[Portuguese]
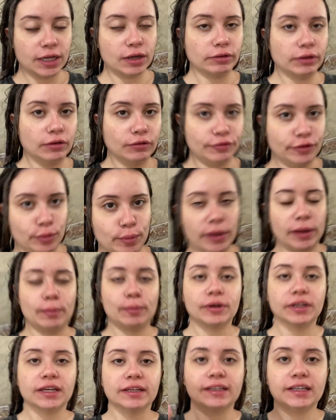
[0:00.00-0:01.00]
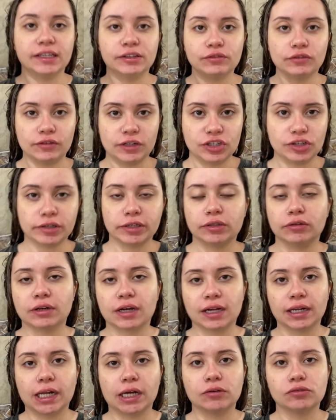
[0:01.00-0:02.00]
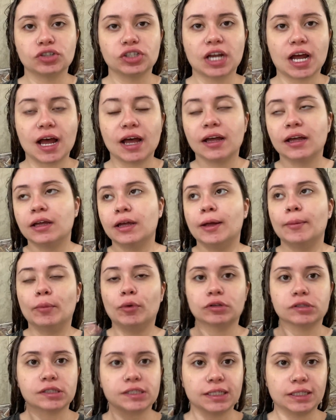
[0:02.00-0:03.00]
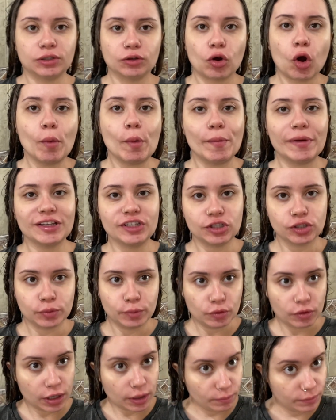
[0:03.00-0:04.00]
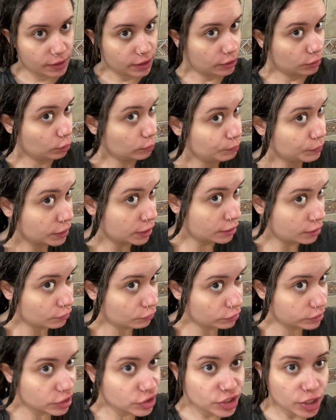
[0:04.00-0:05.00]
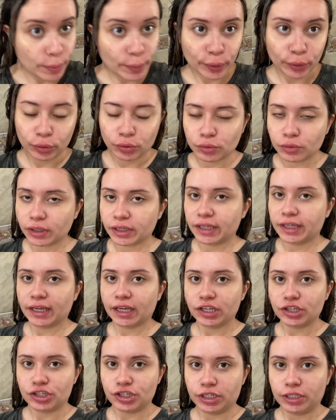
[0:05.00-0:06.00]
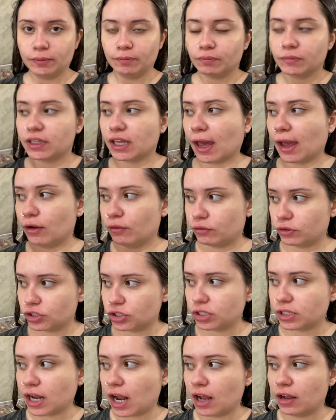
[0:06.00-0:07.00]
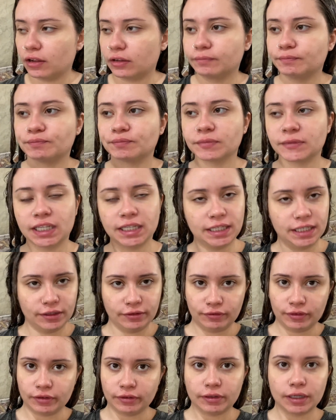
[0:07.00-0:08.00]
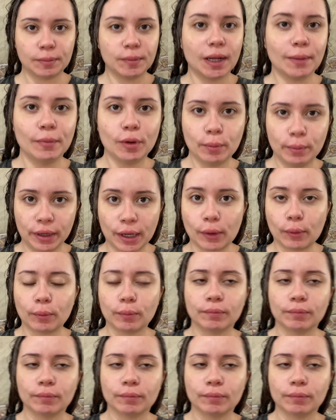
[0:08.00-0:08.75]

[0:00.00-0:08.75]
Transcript: Eu não filmei porque tem um vídeo aqui no canal já mostrando como eu matizo meu cabelo. Vou deixar o produto aqui agir e aí eu vou tirar, enfim, terminar meu banho.